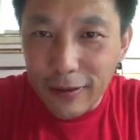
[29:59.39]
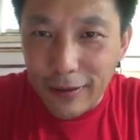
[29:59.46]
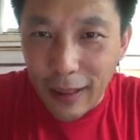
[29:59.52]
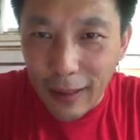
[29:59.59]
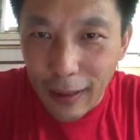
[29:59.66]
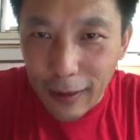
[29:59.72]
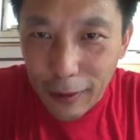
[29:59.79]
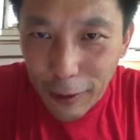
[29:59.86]

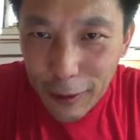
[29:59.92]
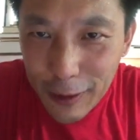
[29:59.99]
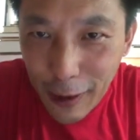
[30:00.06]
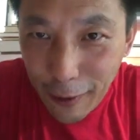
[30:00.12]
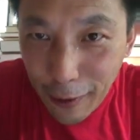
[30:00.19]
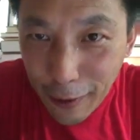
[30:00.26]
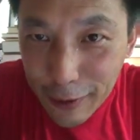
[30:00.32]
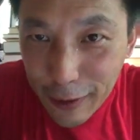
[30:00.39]
咱俩到
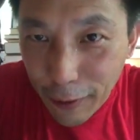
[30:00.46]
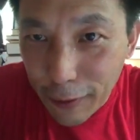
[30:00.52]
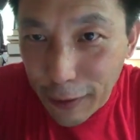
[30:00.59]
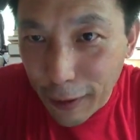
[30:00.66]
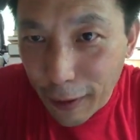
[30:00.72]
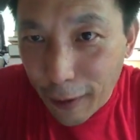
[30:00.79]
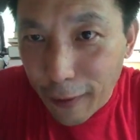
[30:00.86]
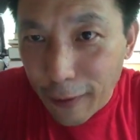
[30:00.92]
香港找个
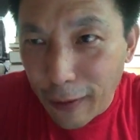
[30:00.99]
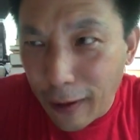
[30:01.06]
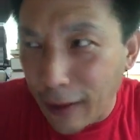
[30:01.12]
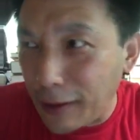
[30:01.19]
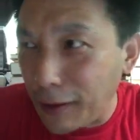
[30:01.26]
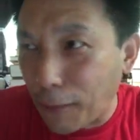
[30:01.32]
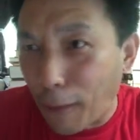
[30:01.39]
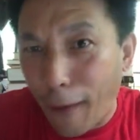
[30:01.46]
地儿
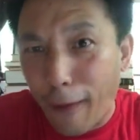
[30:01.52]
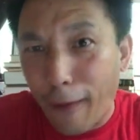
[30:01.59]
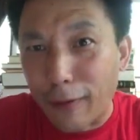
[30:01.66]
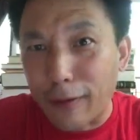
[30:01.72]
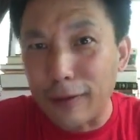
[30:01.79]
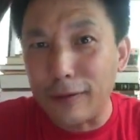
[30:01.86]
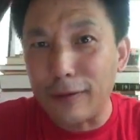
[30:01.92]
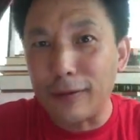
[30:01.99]
啊，一块
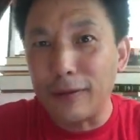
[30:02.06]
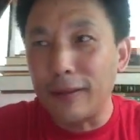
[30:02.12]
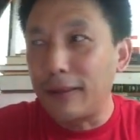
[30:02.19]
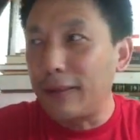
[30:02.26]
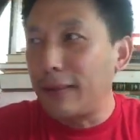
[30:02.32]
儿跟